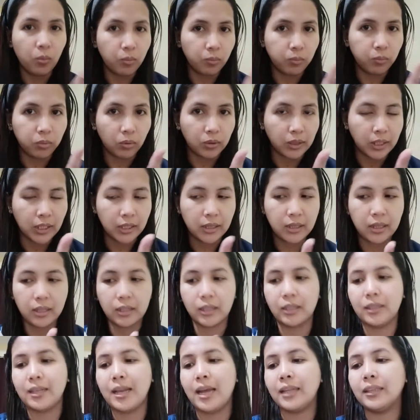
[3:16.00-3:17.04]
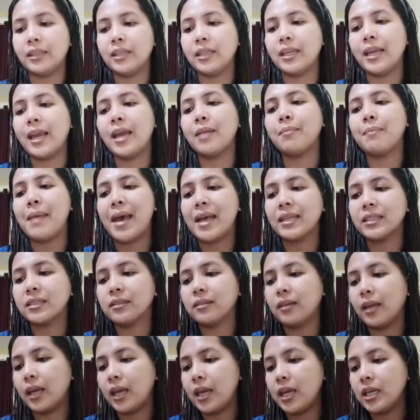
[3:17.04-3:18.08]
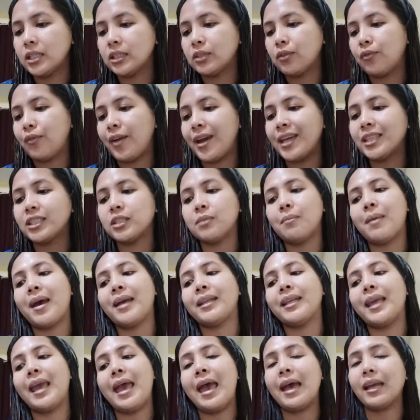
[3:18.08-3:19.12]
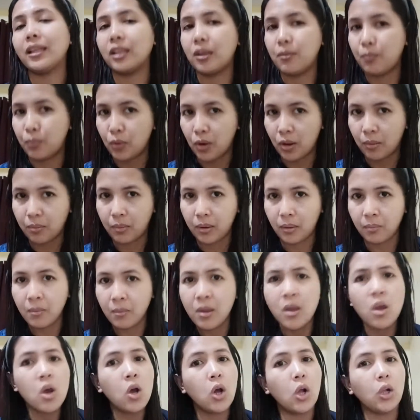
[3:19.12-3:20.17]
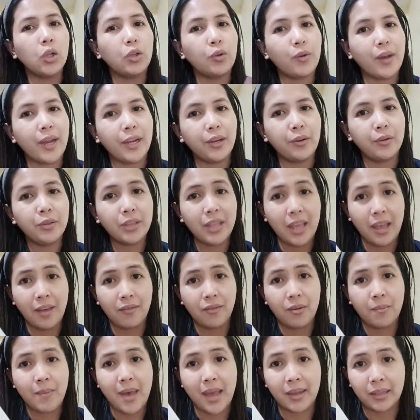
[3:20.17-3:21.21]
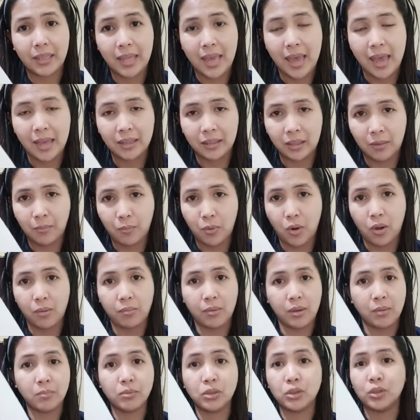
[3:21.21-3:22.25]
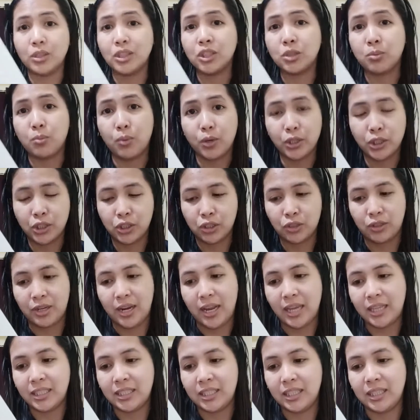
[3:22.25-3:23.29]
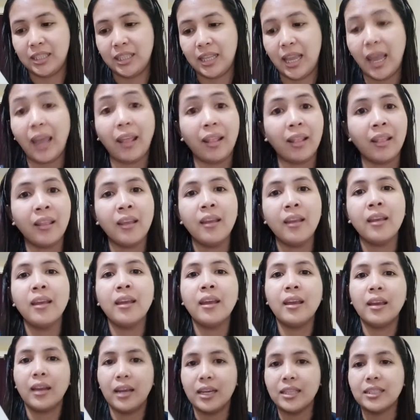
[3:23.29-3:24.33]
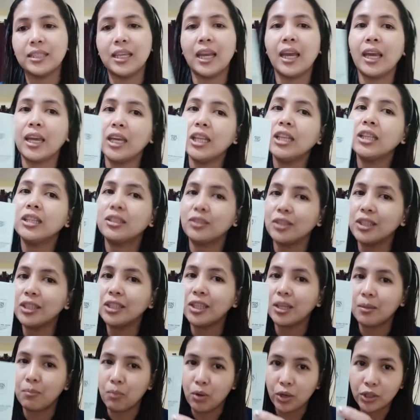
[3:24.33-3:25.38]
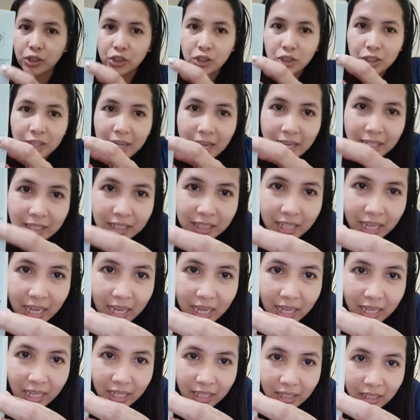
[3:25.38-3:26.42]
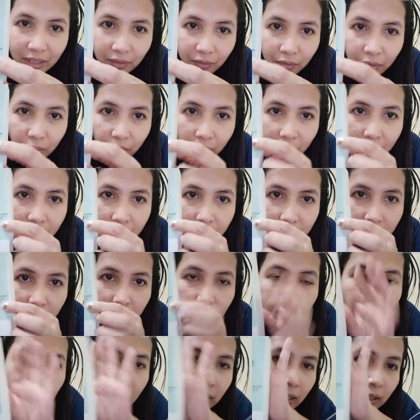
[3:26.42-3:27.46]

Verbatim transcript: Need na need natin yan. Muscle aches, fights body acne problem. Although I don't have a body acne problem, so it's moisturizing them. Kasi it really moisturizes skin, if you can see.